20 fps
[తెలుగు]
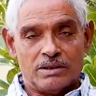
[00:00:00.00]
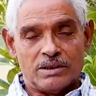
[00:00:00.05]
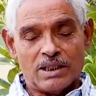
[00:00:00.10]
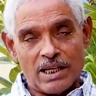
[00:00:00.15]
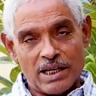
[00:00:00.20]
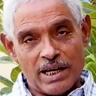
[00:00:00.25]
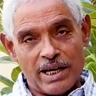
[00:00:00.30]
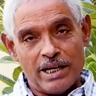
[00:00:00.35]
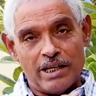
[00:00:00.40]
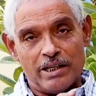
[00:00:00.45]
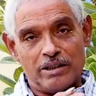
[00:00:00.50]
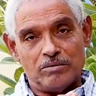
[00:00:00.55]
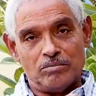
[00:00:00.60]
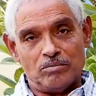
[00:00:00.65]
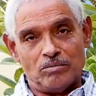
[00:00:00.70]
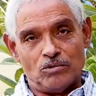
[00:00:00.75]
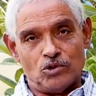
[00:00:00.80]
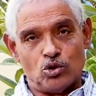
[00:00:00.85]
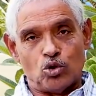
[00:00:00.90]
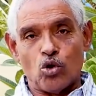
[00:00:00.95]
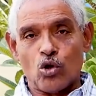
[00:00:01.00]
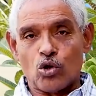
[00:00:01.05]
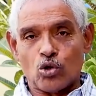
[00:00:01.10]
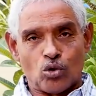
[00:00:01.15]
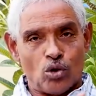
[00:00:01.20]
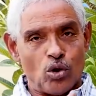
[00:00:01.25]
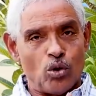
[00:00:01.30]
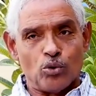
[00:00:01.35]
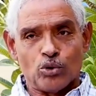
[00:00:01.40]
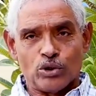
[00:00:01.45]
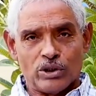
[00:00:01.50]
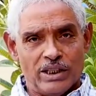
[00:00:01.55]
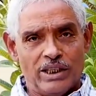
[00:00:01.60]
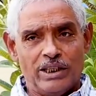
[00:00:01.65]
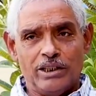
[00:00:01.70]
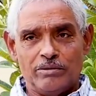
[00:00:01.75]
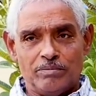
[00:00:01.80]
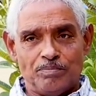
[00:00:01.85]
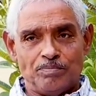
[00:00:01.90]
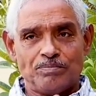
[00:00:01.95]
సరే కోర్టులో ఉంది
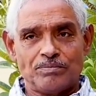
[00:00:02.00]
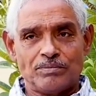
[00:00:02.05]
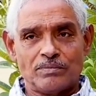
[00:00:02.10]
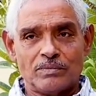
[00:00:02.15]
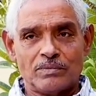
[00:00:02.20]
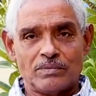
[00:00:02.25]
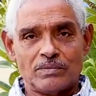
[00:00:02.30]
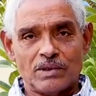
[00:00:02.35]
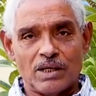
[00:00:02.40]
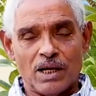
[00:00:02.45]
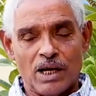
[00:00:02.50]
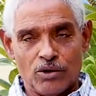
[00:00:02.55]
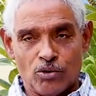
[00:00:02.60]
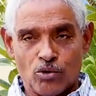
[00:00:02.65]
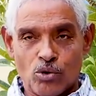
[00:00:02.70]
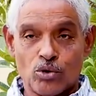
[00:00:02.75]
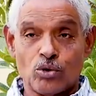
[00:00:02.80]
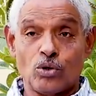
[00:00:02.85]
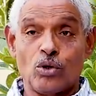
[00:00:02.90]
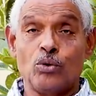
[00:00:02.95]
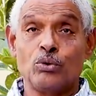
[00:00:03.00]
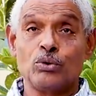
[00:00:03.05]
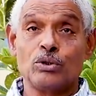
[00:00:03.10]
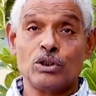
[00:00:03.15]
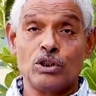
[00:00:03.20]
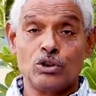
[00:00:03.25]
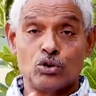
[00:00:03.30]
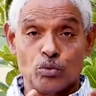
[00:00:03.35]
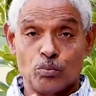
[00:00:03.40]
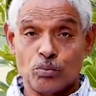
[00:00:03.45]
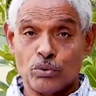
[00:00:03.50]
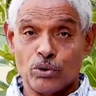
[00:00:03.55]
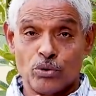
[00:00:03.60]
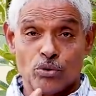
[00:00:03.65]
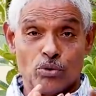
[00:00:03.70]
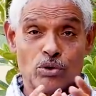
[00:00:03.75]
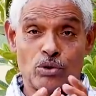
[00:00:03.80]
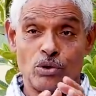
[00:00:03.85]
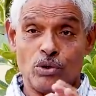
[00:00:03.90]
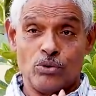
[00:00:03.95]
హైకోర్టులో ఉంది
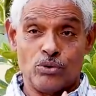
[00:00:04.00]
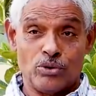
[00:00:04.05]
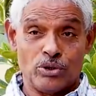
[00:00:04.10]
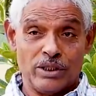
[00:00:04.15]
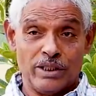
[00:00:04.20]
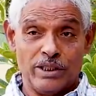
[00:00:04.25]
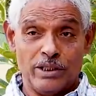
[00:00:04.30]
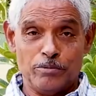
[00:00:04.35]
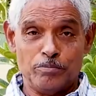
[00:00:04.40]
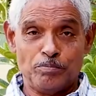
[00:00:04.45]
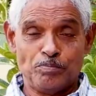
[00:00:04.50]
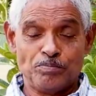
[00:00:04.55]
సుప్రీంకోర్టులో ఉంది